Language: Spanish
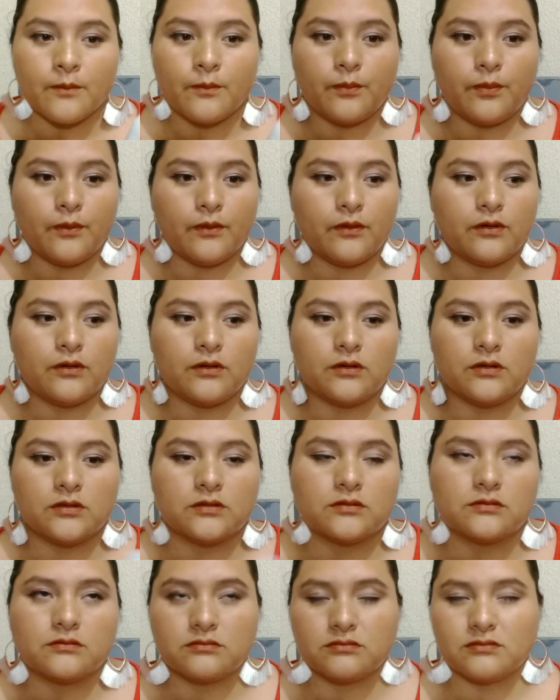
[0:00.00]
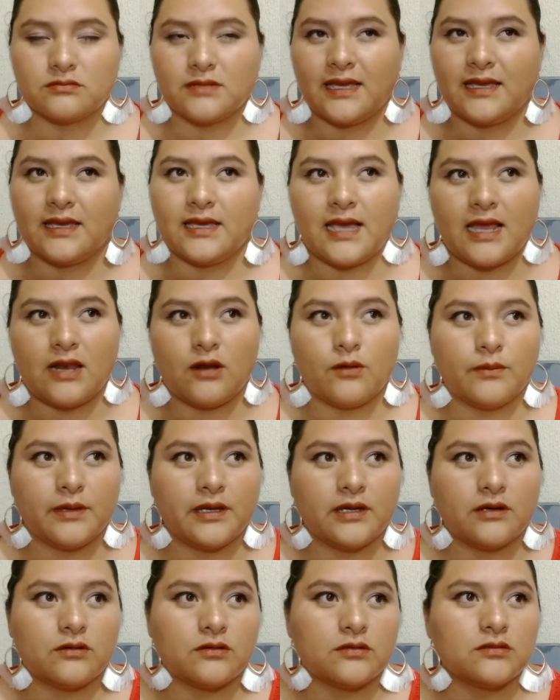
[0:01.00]
porque a lo
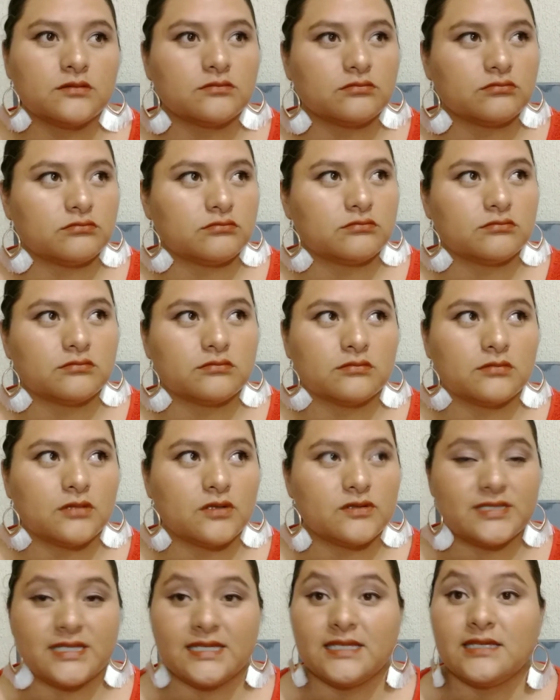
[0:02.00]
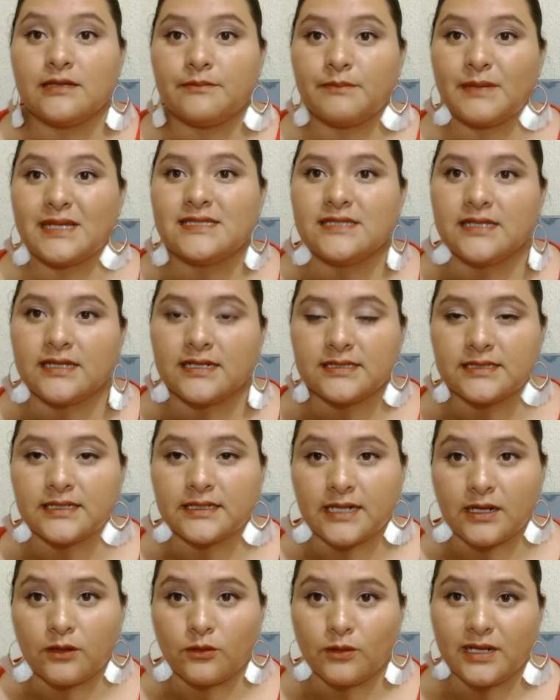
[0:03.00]
mejor, no sé, más si eres
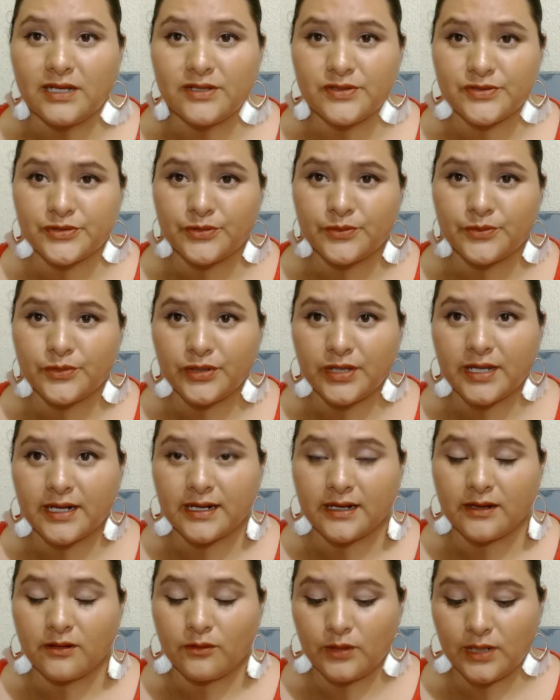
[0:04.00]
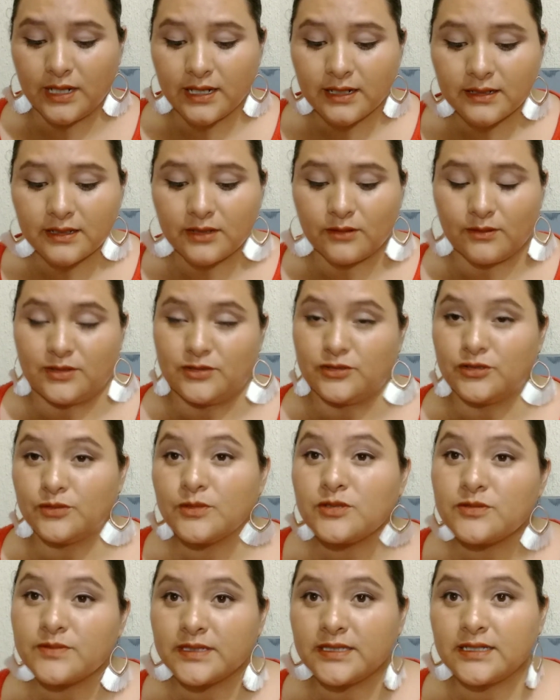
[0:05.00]
irregular, yo soy muy irregular, y cuando
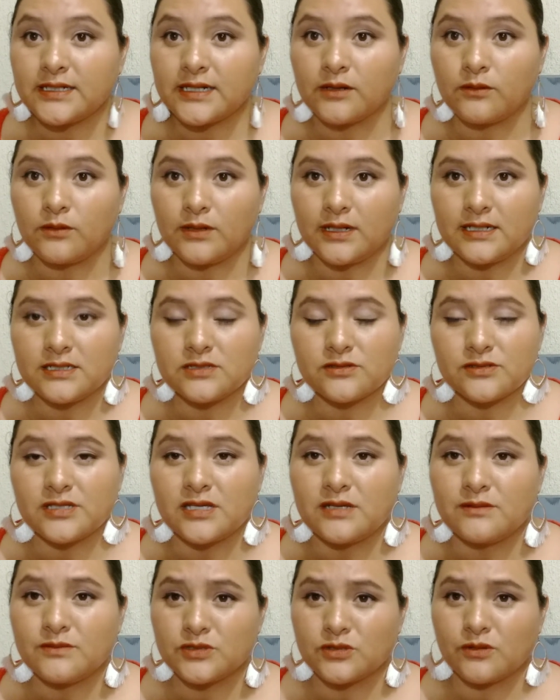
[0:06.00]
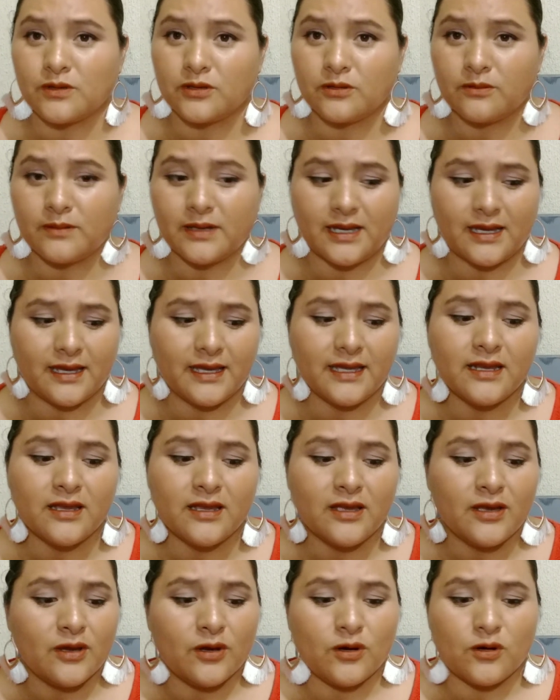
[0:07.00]
somos bien irregulares no sabemos cuándo va a caer,
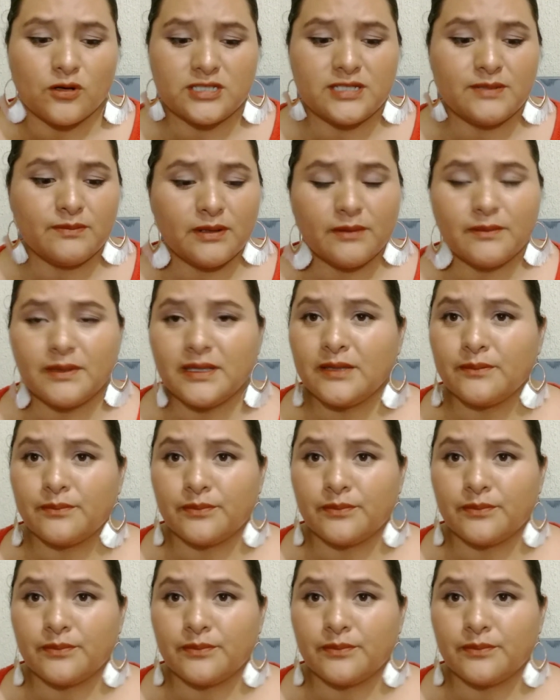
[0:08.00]
o simplemente